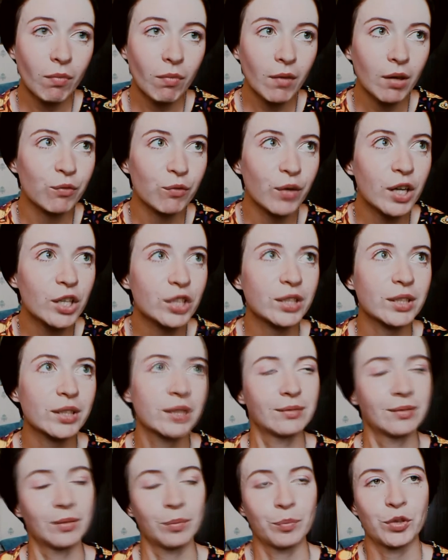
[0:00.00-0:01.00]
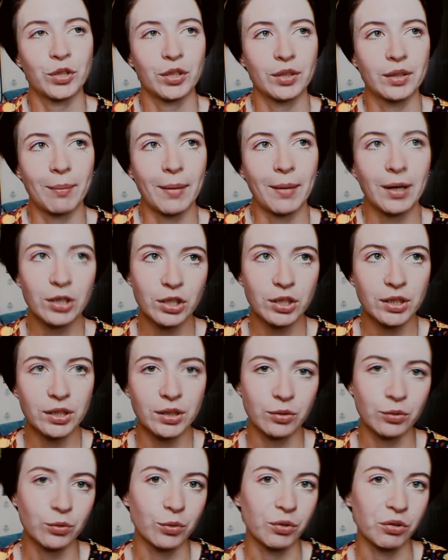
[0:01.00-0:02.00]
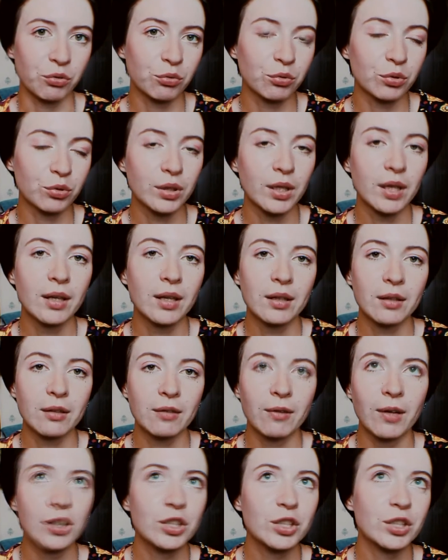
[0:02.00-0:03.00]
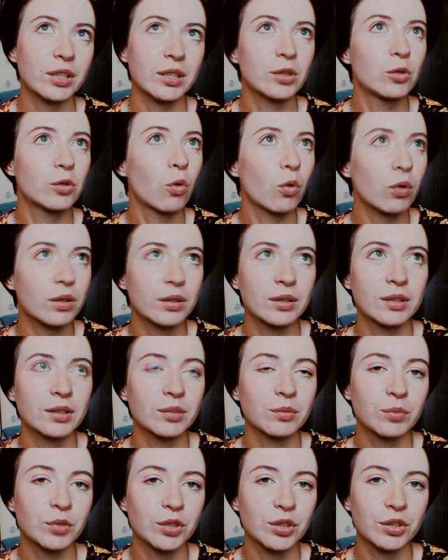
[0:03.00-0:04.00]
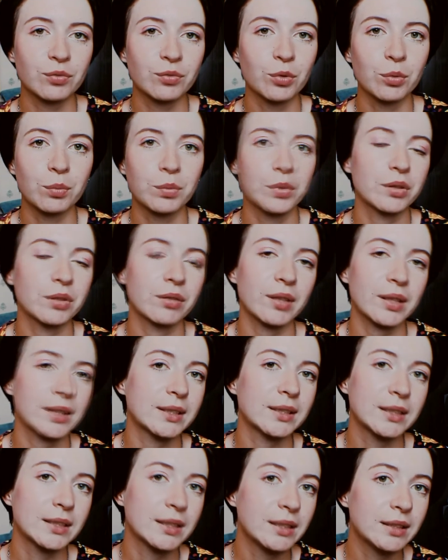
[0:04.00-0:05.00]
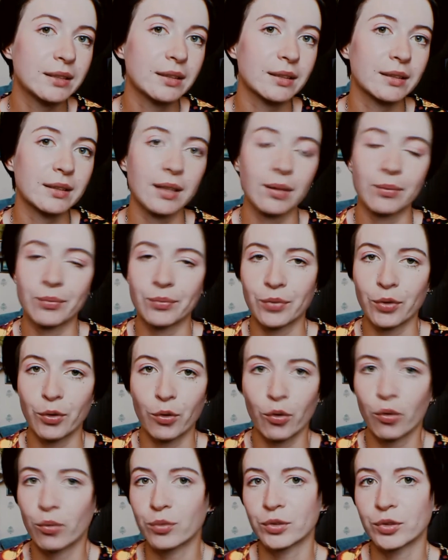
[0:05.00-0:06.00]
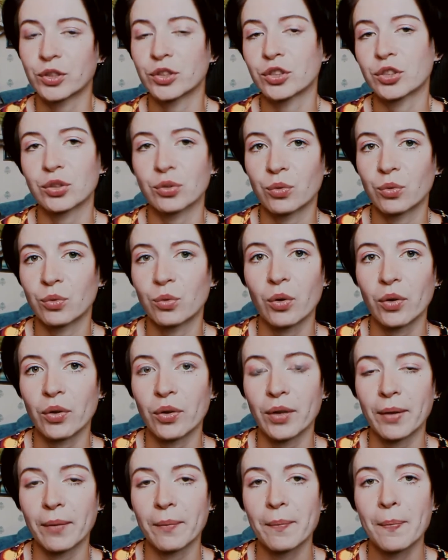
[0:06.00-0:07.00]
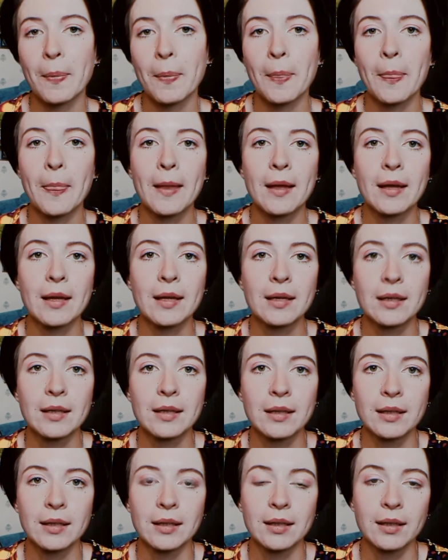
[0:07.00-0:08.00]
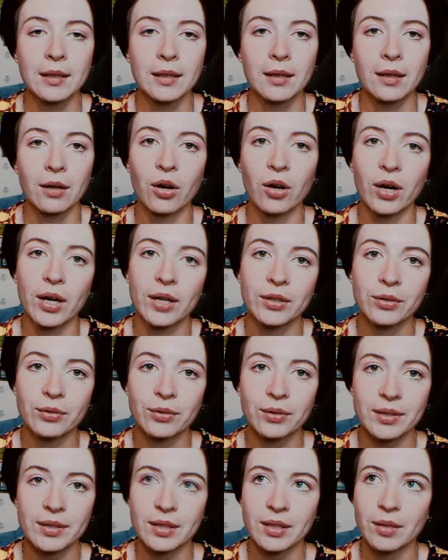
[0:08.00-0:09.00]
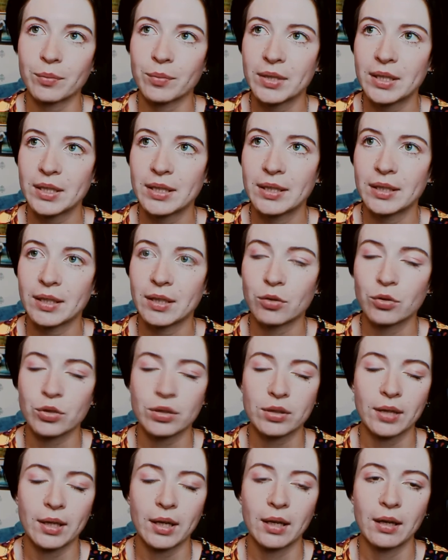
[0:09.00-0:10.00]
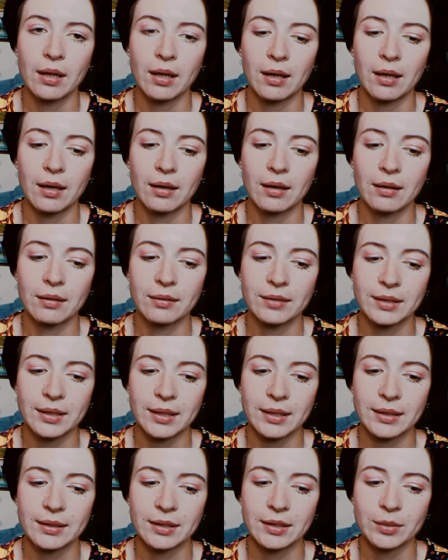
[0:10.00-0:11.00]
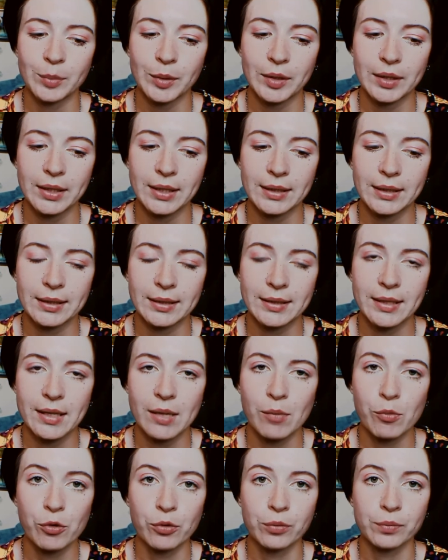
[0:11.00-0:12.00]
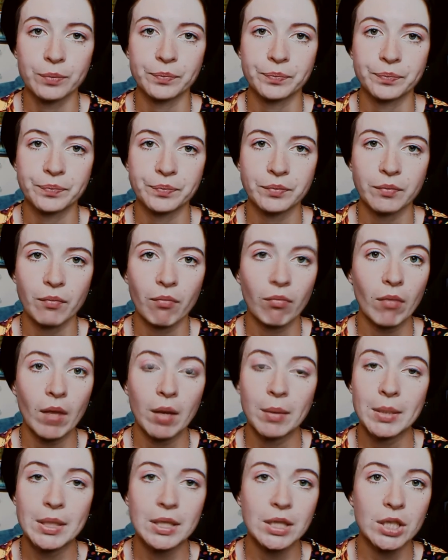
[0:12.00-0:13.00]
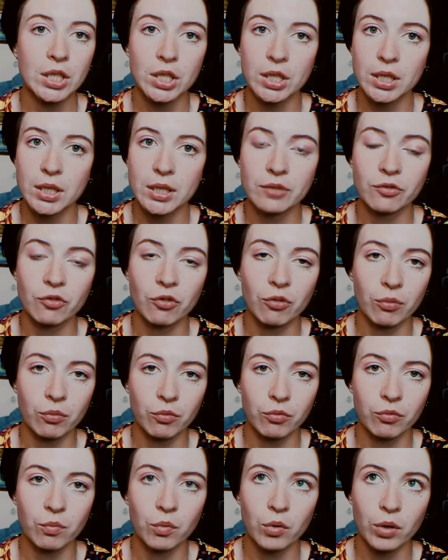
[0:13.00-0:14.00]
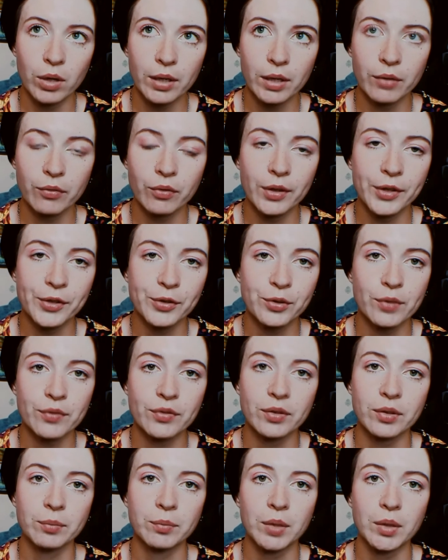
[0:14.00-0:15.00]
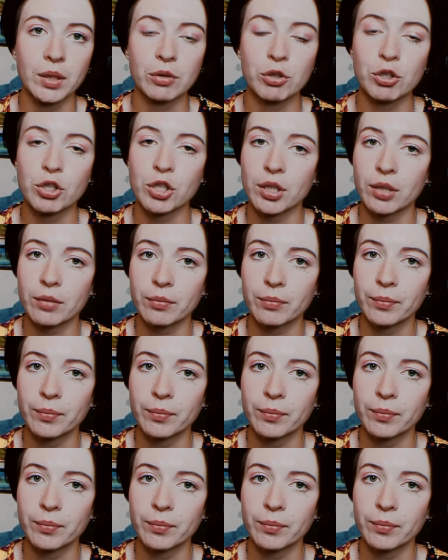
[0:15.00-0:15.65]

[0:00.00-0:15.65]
важен ли вообще домашний уют, важен ли город, где мы живем, квартира, там, дом, это что угодно. Ой, ну, на самом деле, я уже стала, знаете, смотреть на тему места жительства в более философском ключе.